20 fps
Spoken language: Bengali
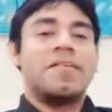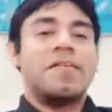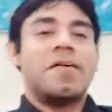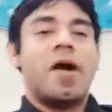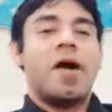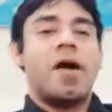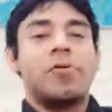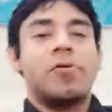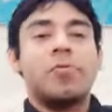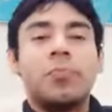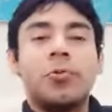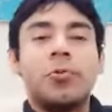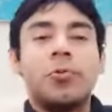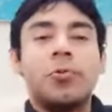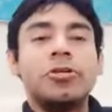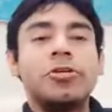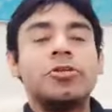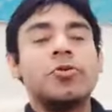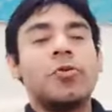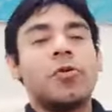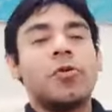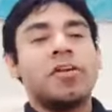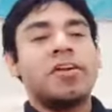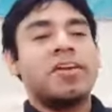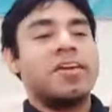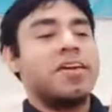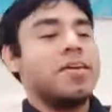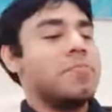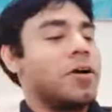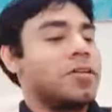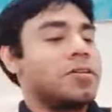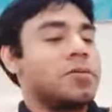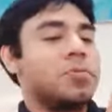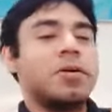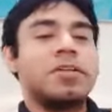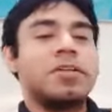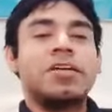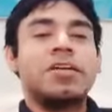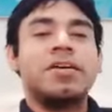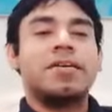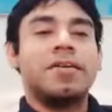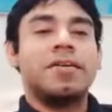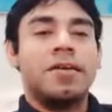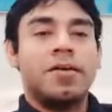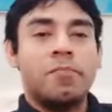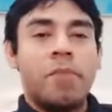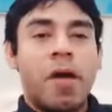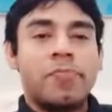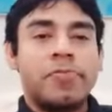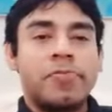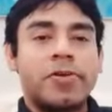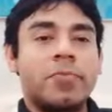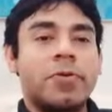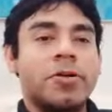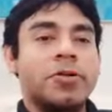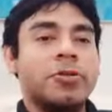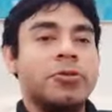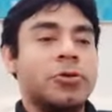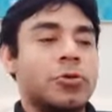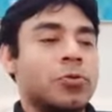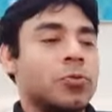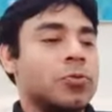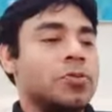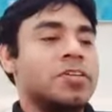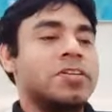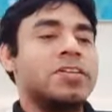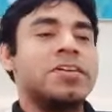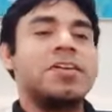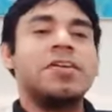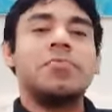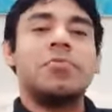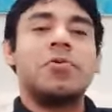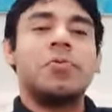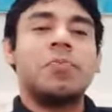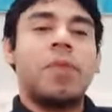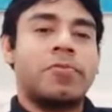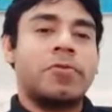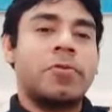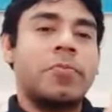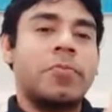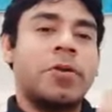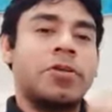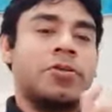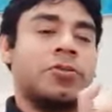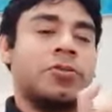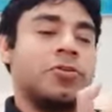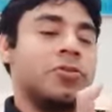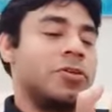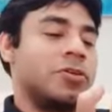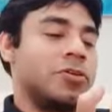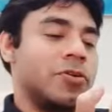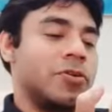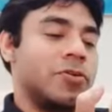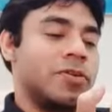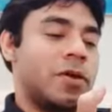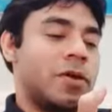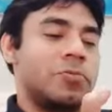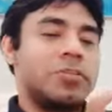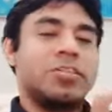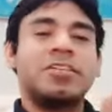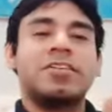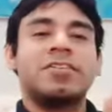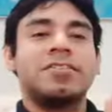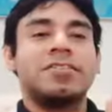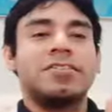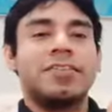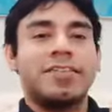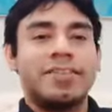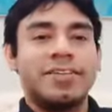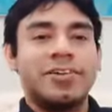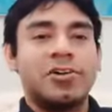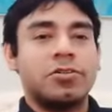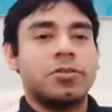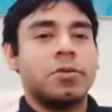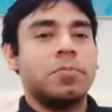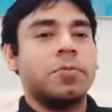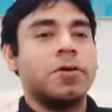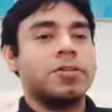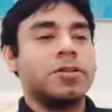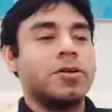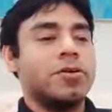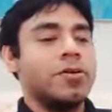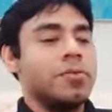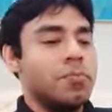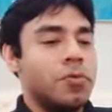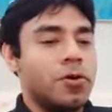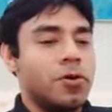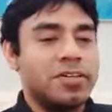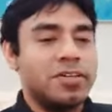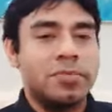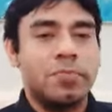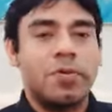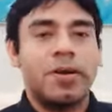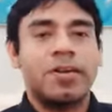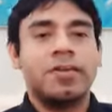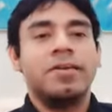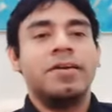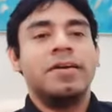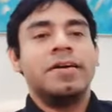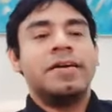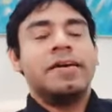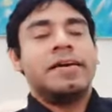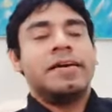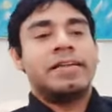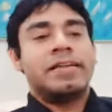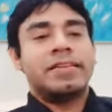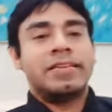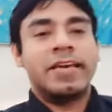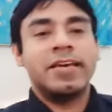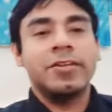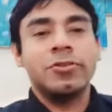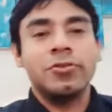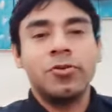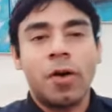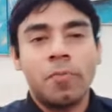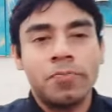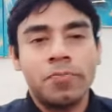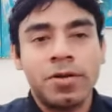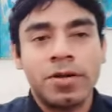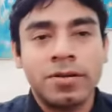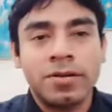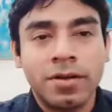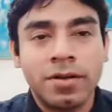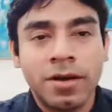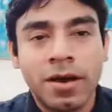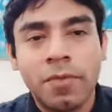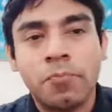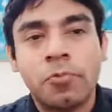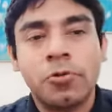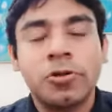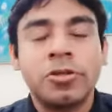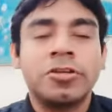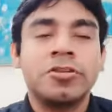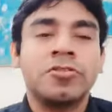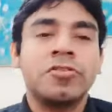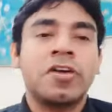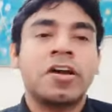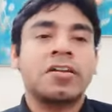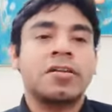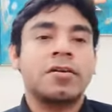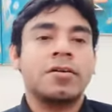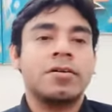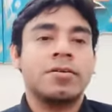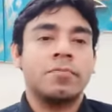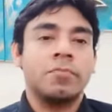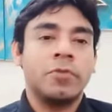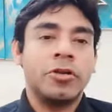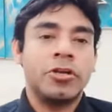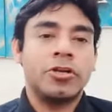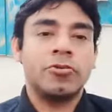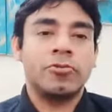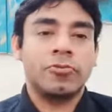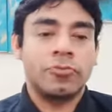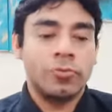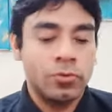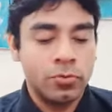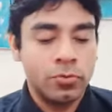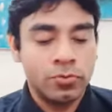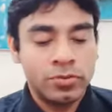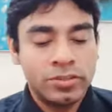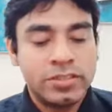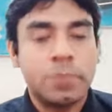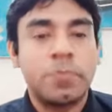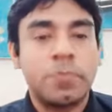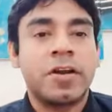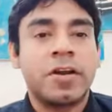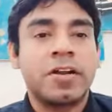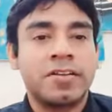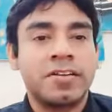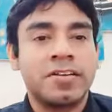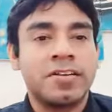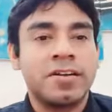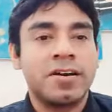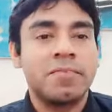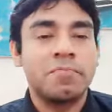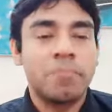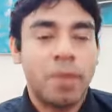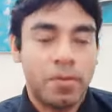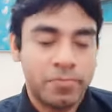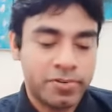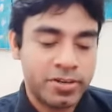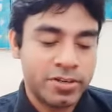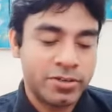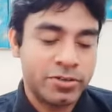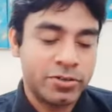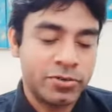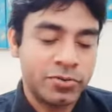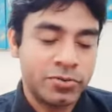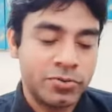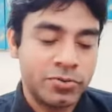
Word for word: আমার পরিচিত অনেকেই মাঝে মাঝে ব্যবসা বাণিজ্য করতে চান এবং ব্যবসা বাণিজ্য নিয়ে যখন আমাদের সাথে তাদের কথাবার্তা হয় বলেন যে ভাই দেখেন তো আপনার পরিচিত একটা বিশ্বস্ত লোক দিতে পারেন কি না ব্যবসার জন্য